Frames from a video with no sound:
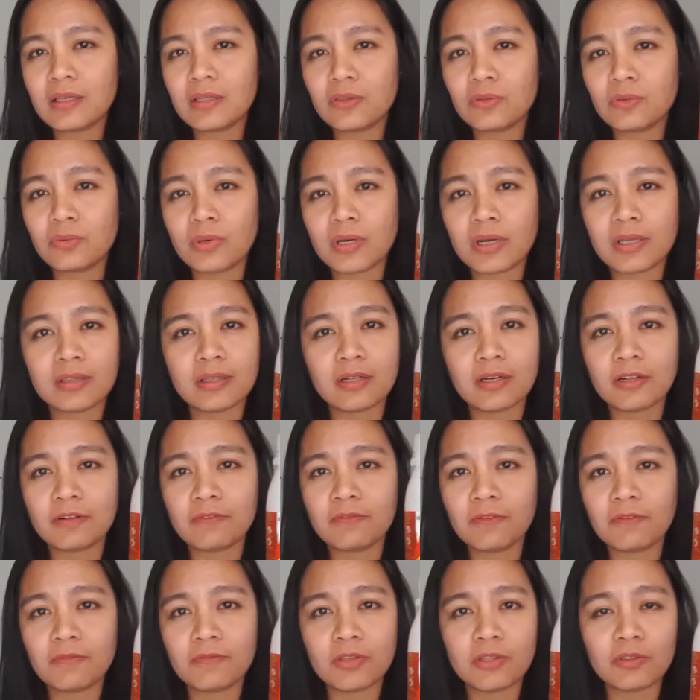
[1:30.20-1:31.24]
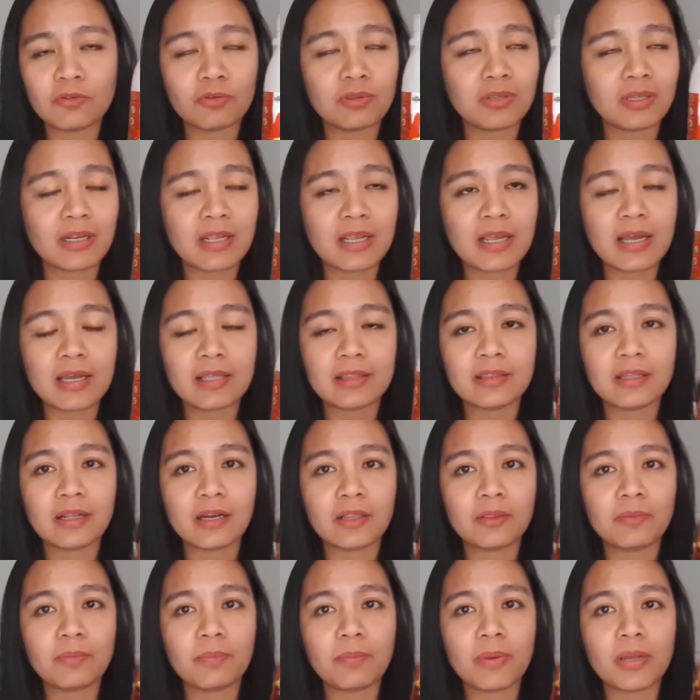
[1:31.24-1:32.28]
250 to
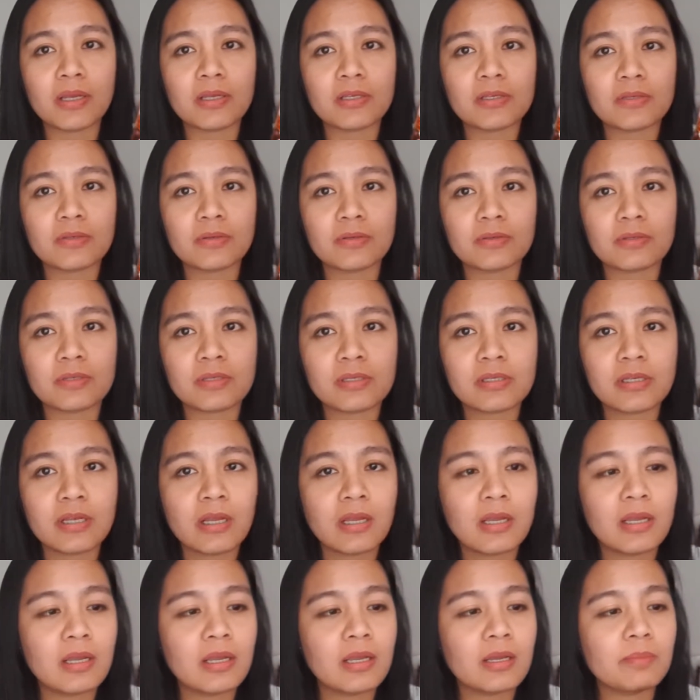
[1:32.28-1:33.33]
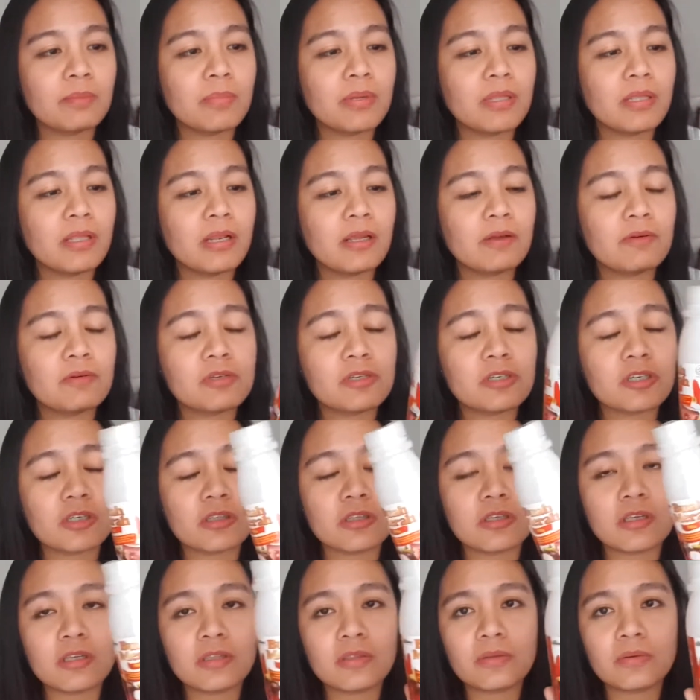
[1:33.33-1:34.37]
300 pesos. Binili ko siya
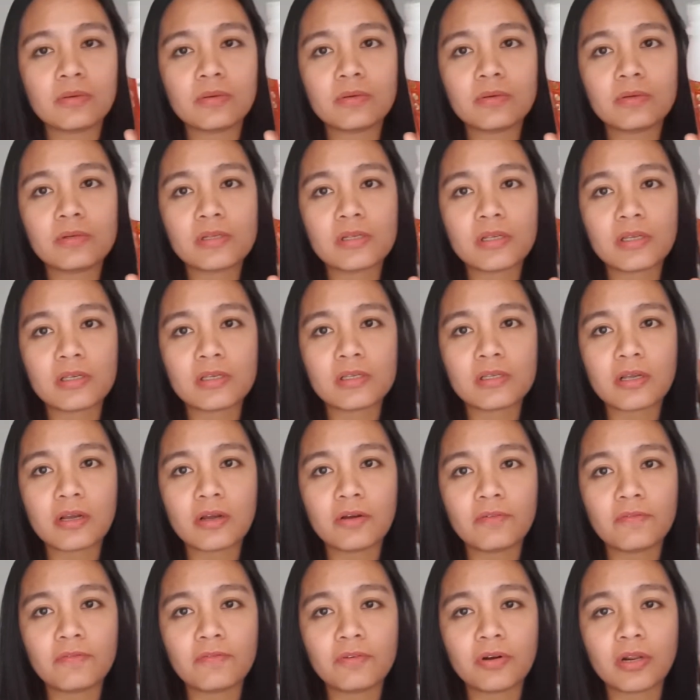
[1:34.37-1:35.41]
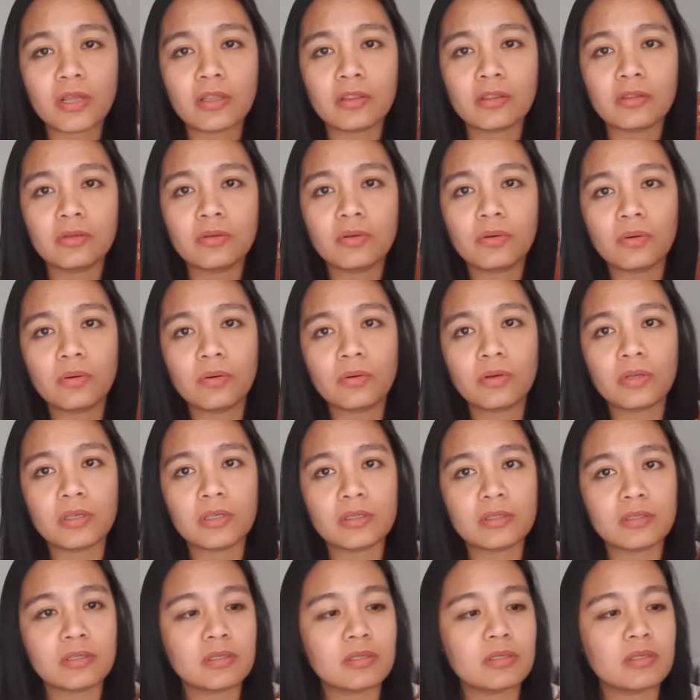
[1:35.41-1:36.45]
dito sa isang friend ko.
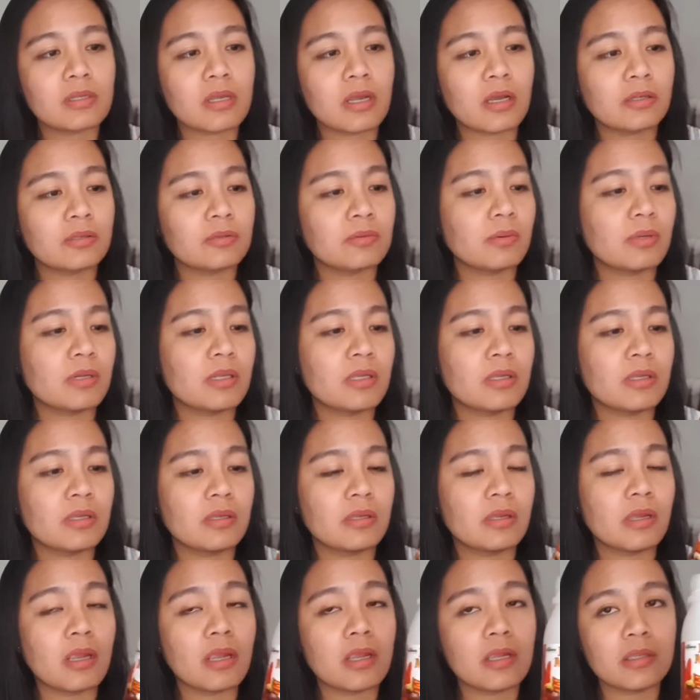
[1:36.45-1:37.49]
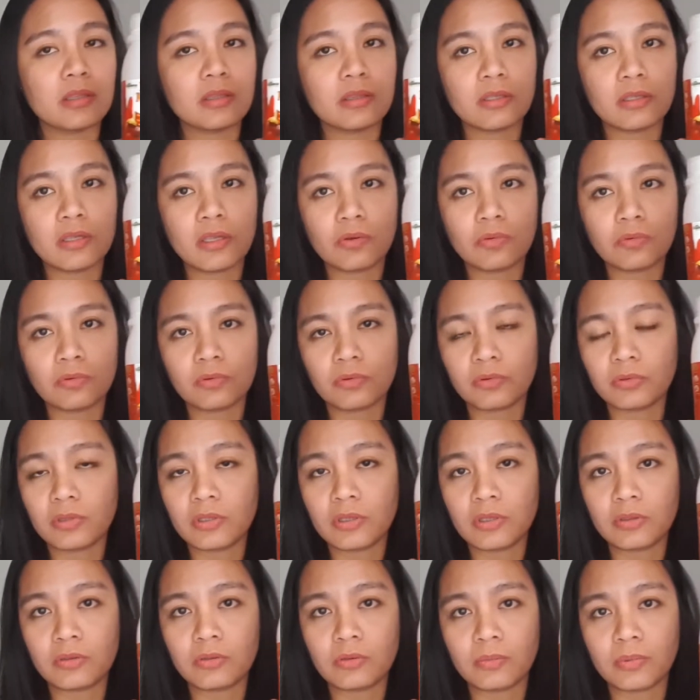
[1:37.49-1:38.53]
It's actually 80 euro
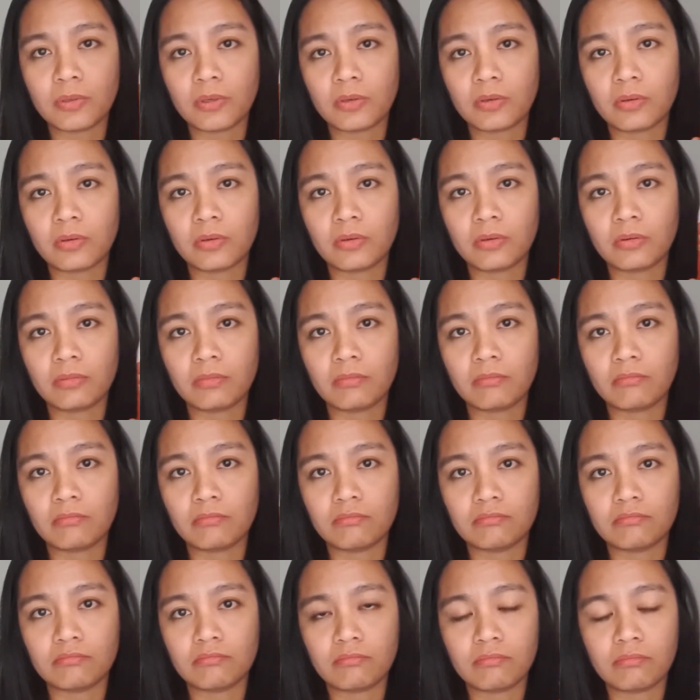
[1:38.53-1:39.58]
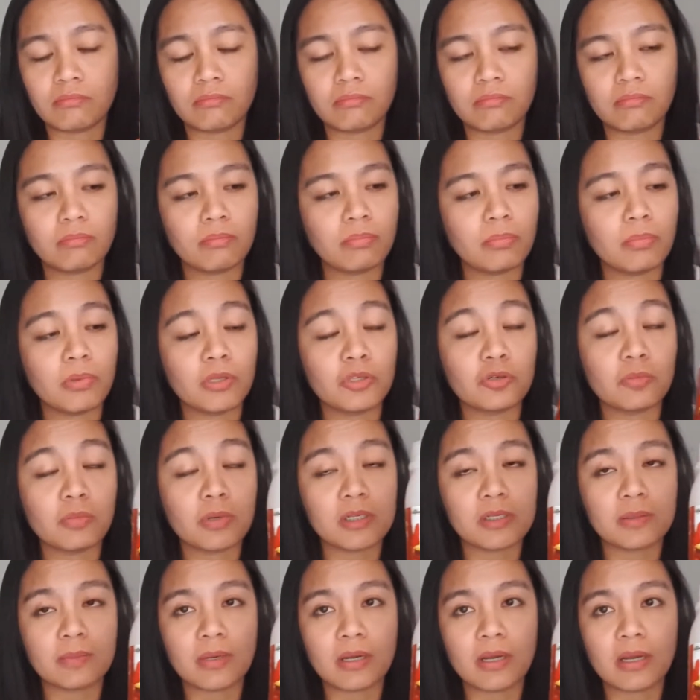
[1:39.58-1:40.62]
dito pero um, medyo
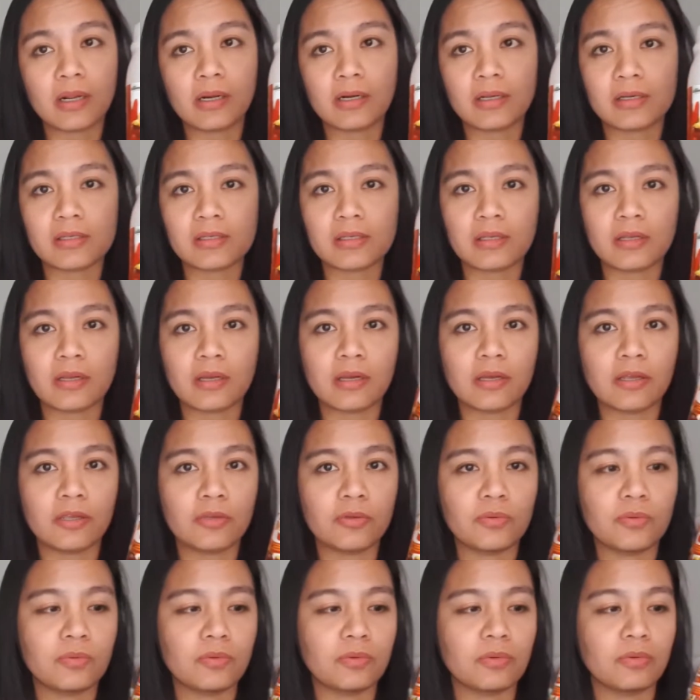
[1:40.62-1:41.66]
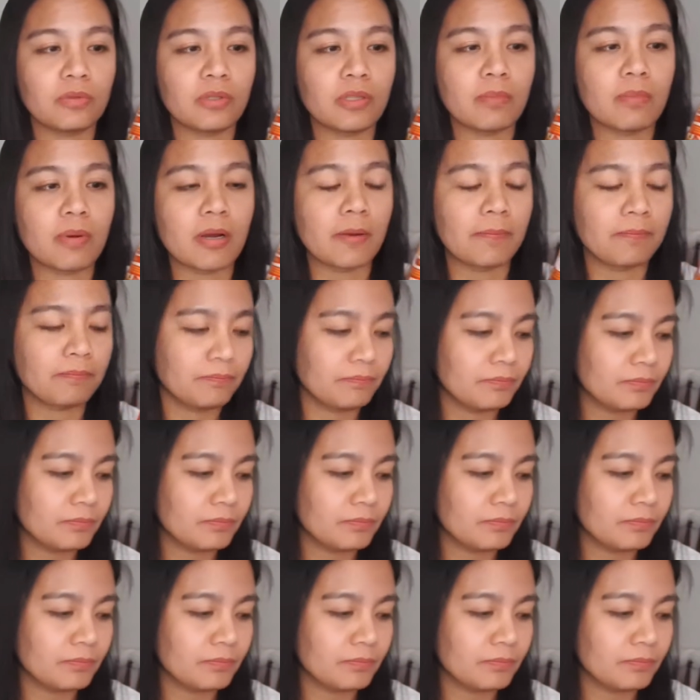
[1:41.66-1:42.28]
mas mahal kasi nga euro, 'di ba?